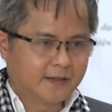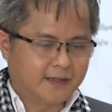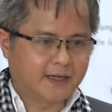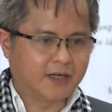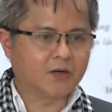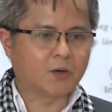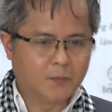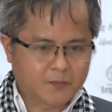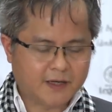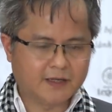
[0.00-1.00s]
thì cái đó
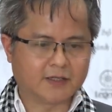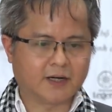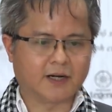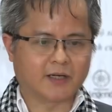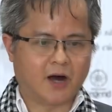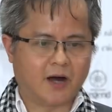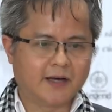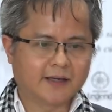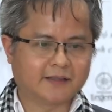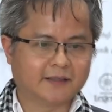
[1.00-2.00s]
cũng thể hiện rất là rõ
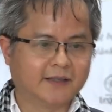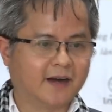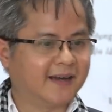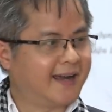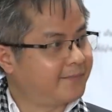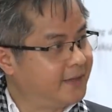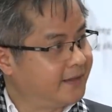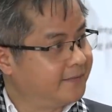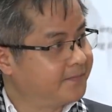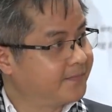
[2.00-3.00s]
cái tinh thần khác biệt